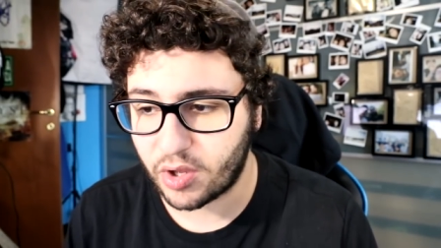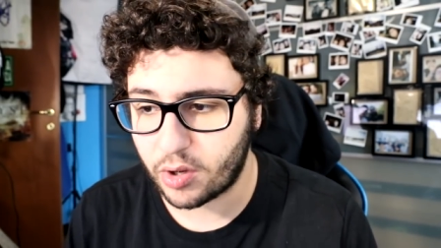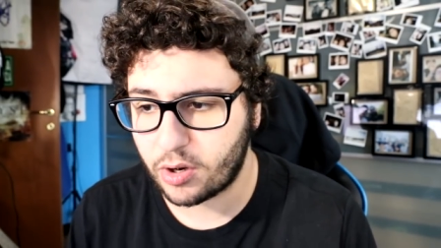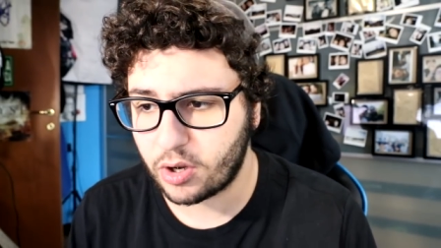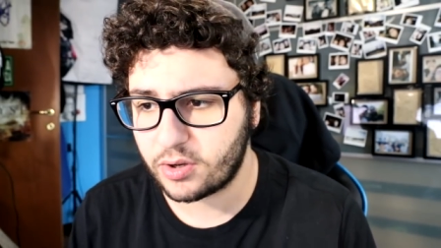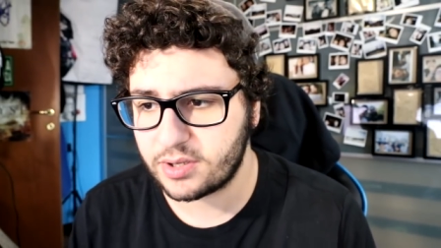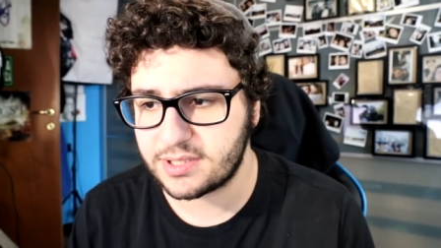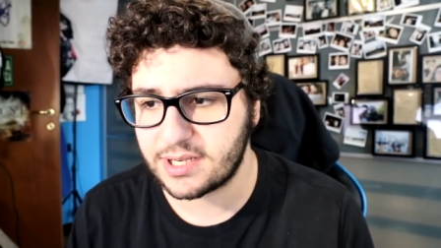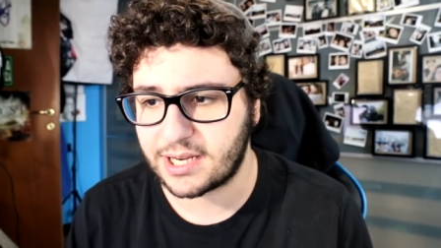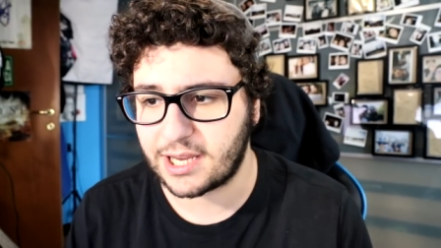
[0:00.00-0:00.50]
È una
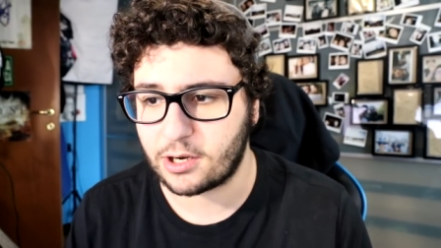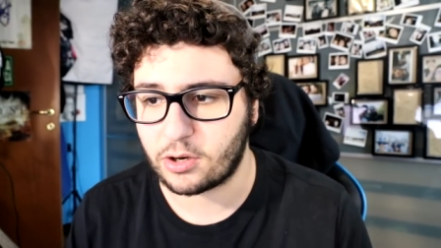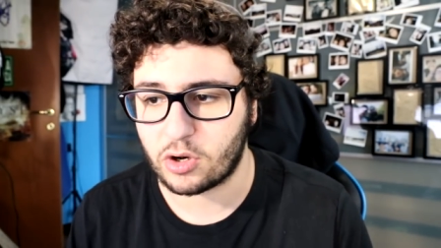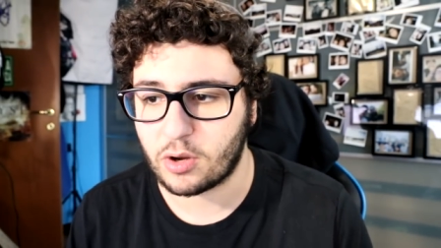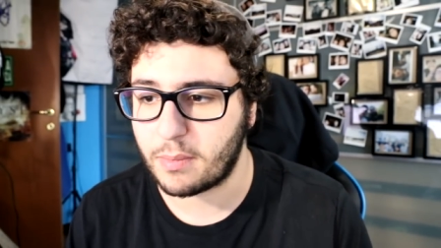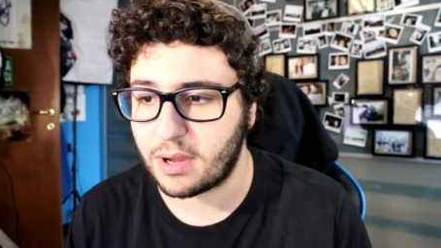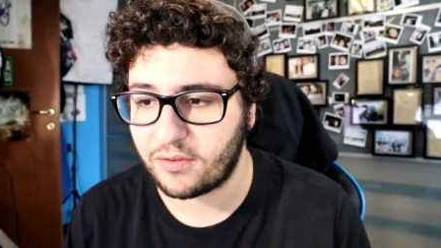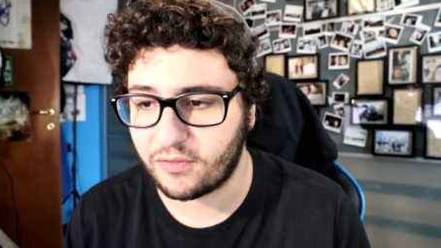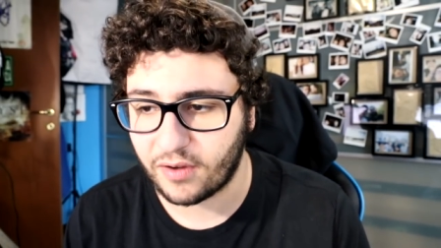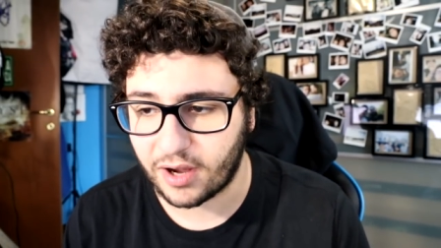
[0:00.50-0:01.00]
cosa che non ho
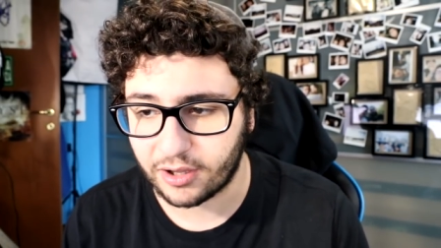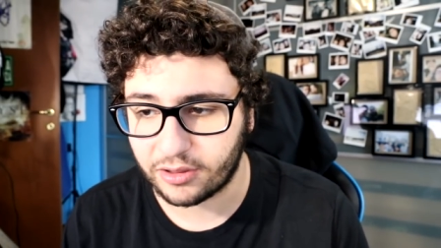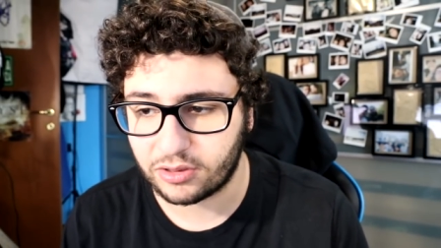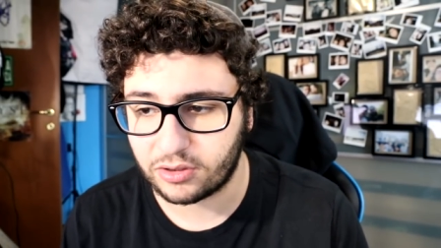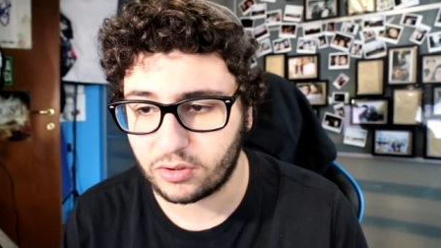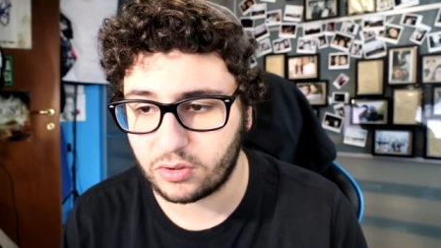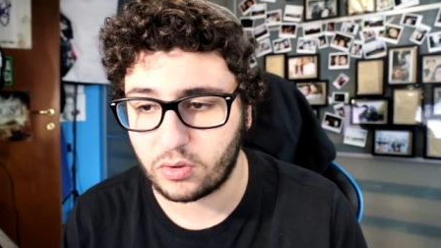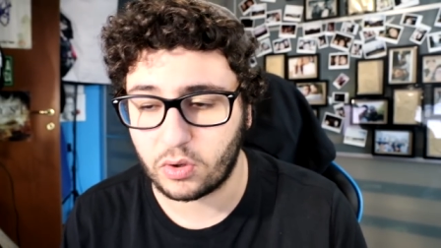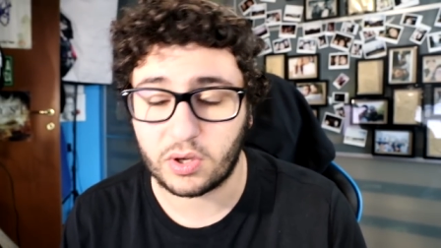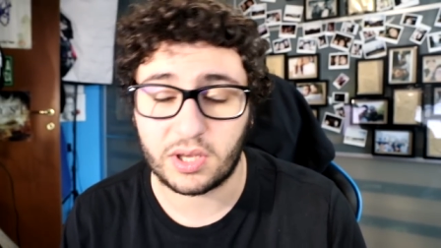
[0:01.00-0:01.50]
mai
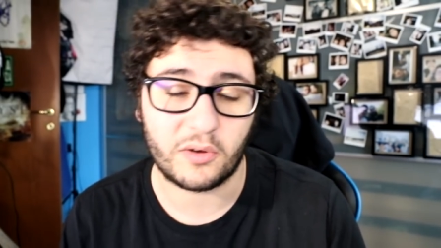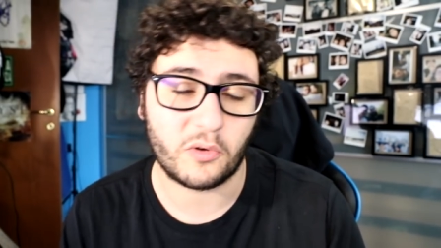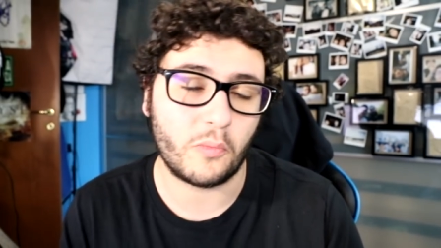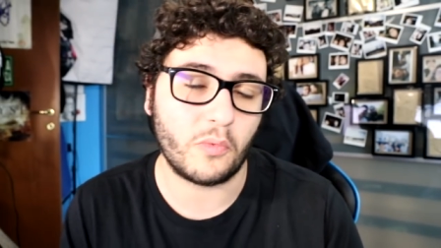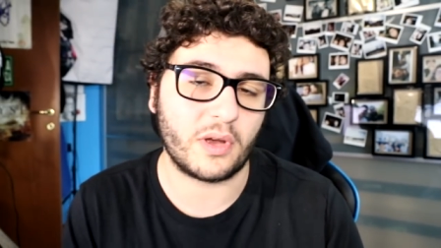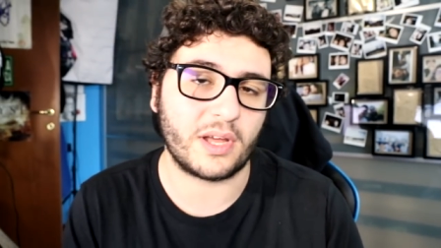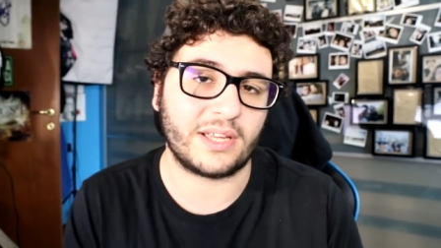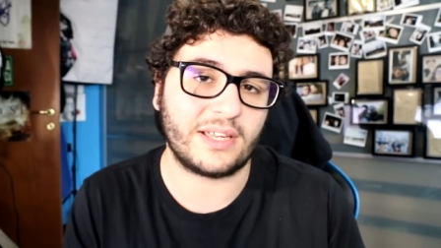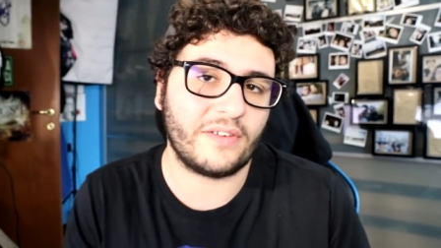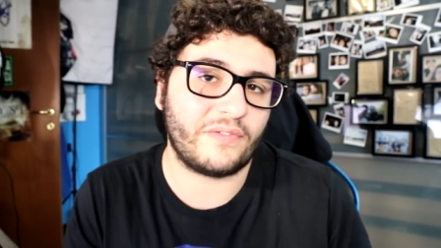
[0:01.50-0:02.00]
fatto, o che
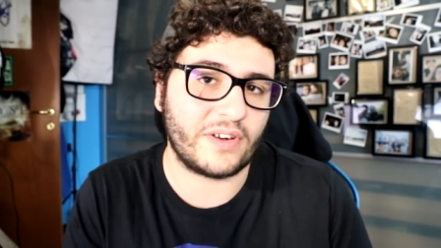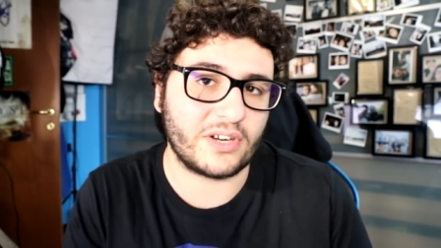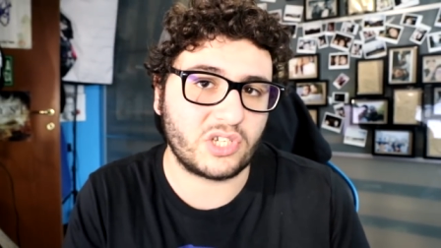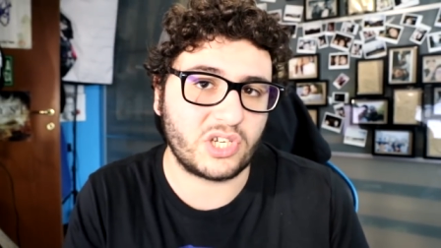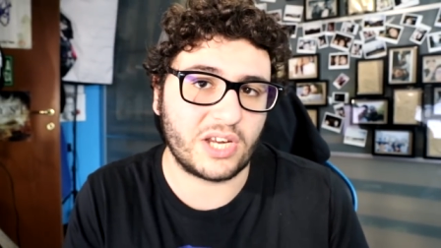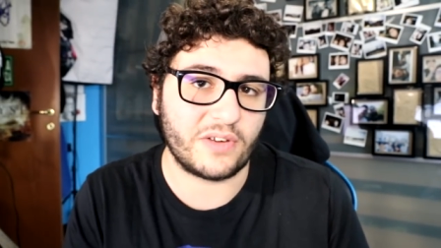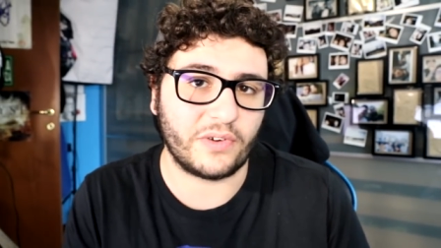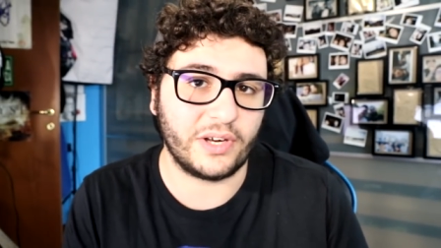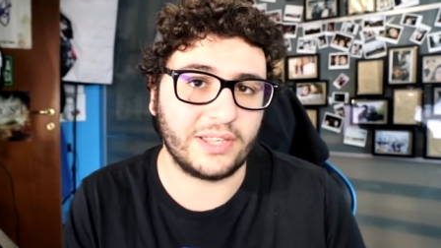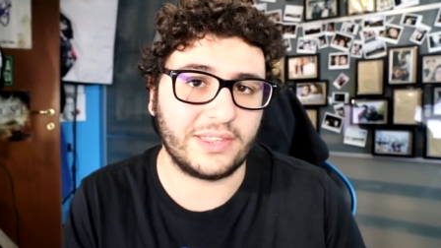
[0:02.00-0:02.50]
comunque che facevo